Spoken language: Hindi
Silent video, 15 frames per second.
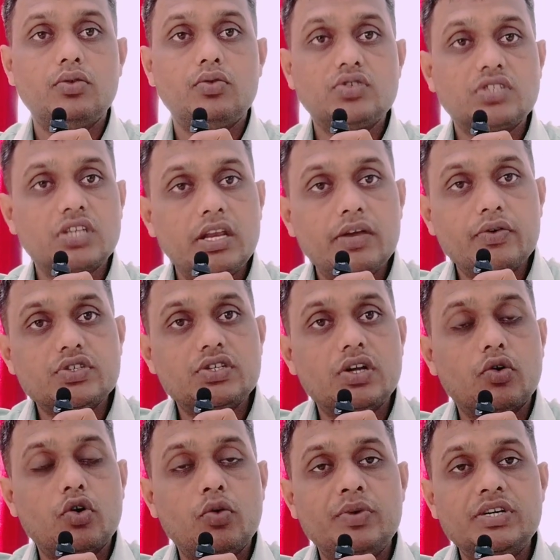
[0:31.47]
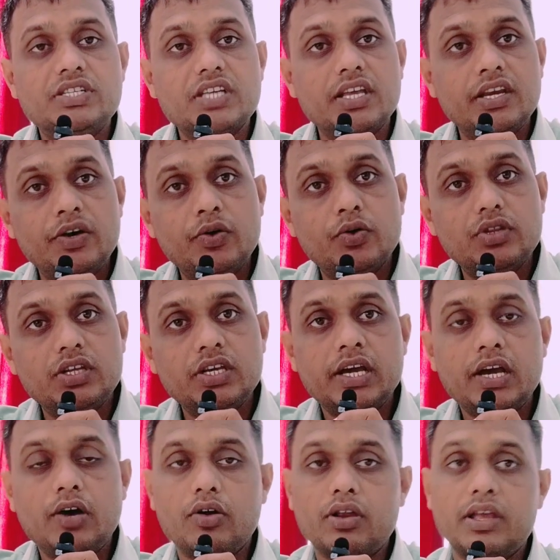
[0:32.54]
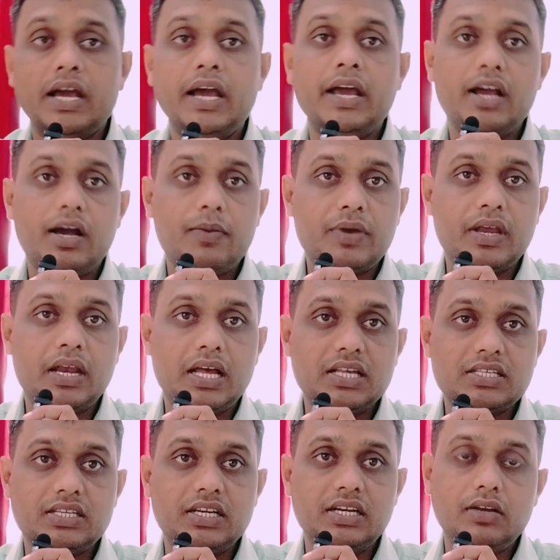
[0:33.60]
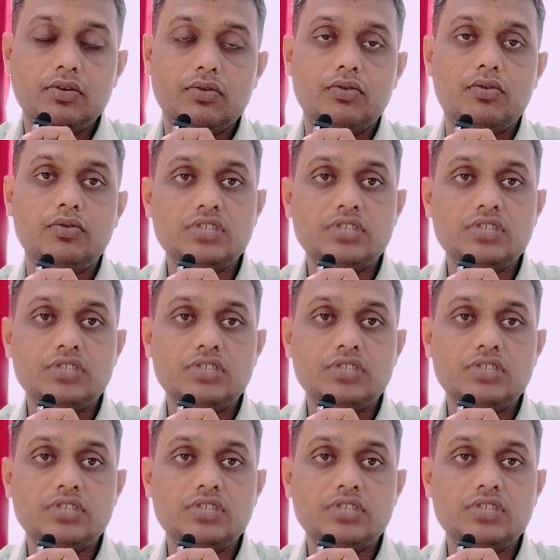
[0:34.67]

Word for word: तो उसके लिए कुछ डॉक्यूमेंट्स की नीड होती है और क्या है आपके लास्ट डेट